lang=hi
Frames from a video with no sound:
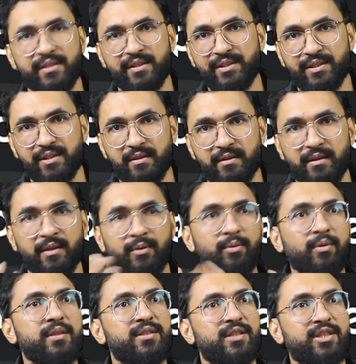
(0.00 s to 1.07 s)
सर्च करते हैं
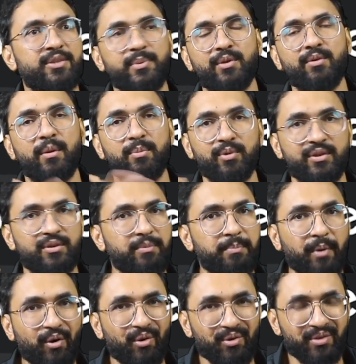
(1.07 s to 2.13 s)
गूगल सर्च पे तो आपको इसके
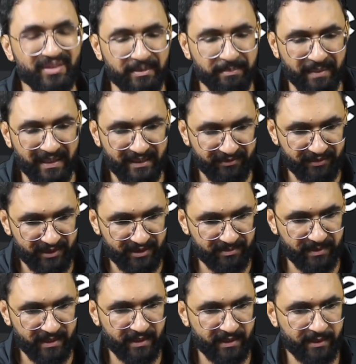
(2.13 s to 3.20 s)
बहुत से बेनिफिट्स
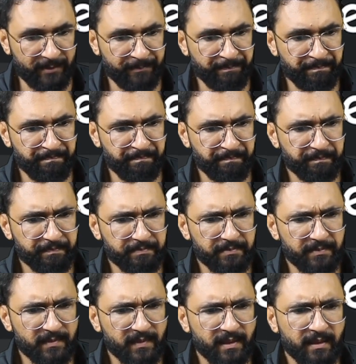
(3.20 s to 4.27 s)
मिलेंगे
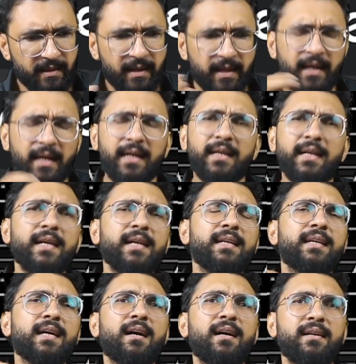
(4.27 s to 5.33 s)
लेकिन
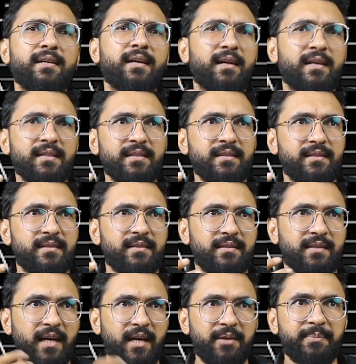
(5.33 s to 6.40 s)
क्या डांस
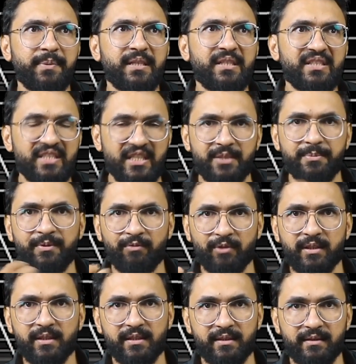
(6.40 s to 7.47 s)
थेरेपी सच में
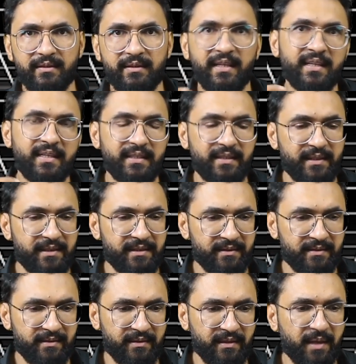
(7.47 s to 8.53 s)
वर्क करती है कि नहीं
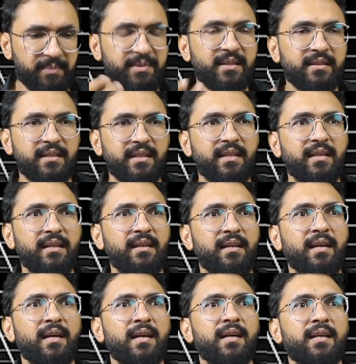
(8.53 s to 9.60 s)
करती आप ज़रा देखें
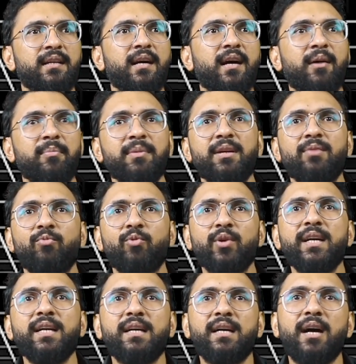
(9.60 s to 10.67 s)
कि हमने
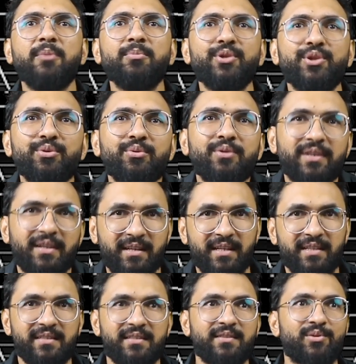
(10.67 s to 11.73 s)
वही काम क्यों करना
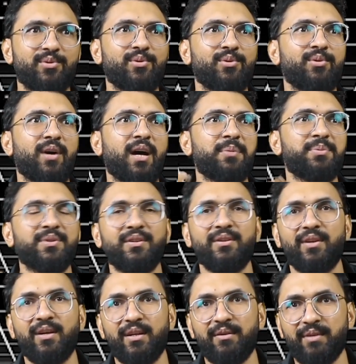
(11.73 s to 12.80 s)
है जिसको आप
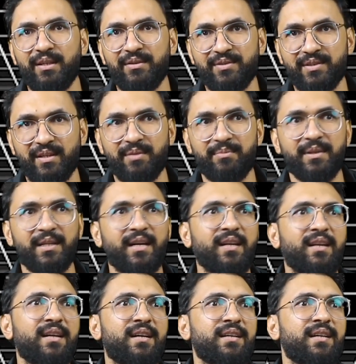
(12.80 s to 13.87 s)
सल्ला वसम ने
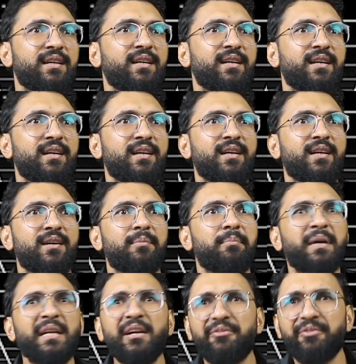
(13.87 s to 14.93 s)
अल्लाह ने
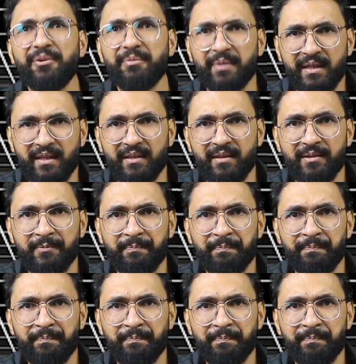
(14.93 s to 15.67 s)
मना फरमाया